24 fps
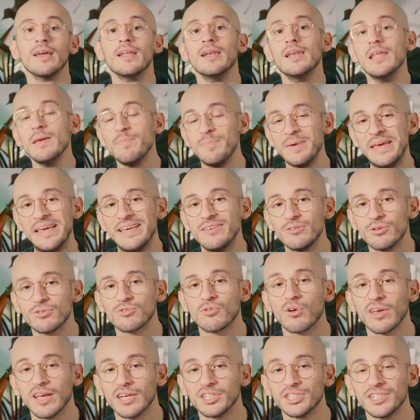les pays se
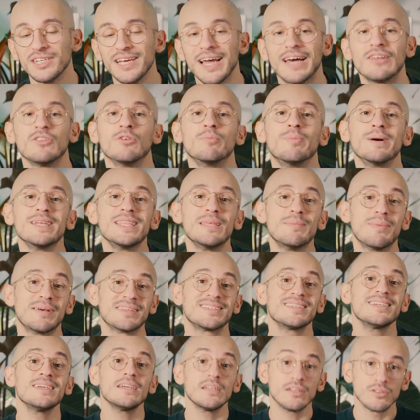sont engagés à ne pas
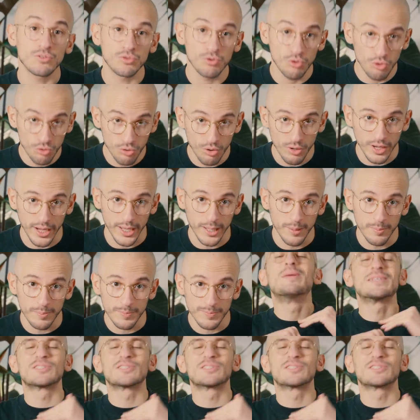dépasser 2 degrés.